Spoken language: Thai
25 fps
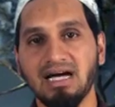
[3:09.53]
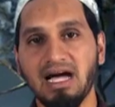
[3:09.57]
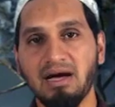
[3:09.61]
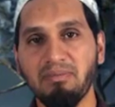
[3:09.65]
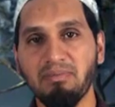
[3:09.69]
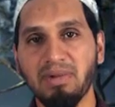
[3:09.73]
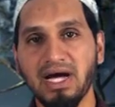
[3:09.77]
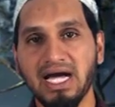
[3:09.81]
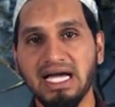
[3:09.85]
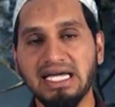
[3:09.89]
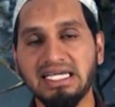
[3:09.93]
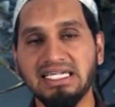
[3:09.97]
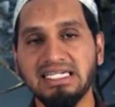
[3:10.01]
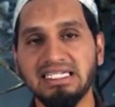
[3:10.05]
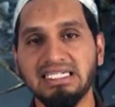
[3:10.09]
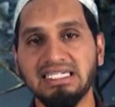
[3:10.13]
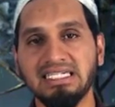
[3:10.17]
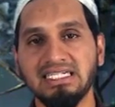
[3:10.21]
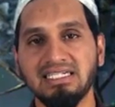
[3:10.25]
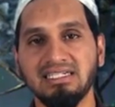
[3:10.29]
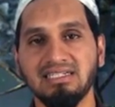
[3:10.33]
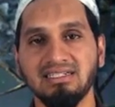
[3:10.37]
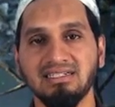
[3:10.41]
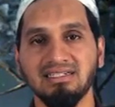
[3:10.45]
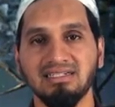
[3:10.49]
อภัย
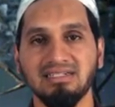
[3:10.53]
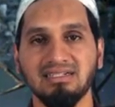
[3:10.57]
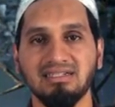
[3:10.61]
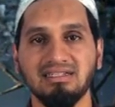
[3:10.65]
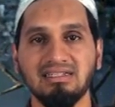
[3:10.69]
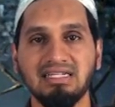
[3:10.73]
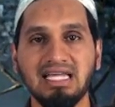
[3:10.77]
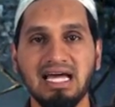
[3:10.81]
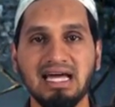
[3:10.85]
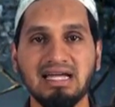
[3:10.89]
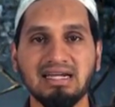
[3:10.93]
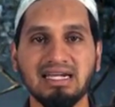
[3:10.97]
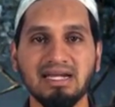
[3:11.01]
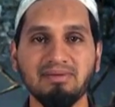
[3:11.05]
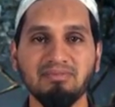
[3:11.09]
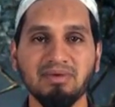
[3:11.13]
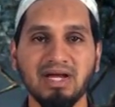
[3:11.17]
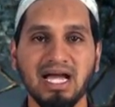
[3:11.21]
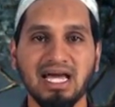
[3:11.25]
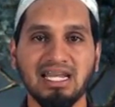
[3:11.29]
ได้รับ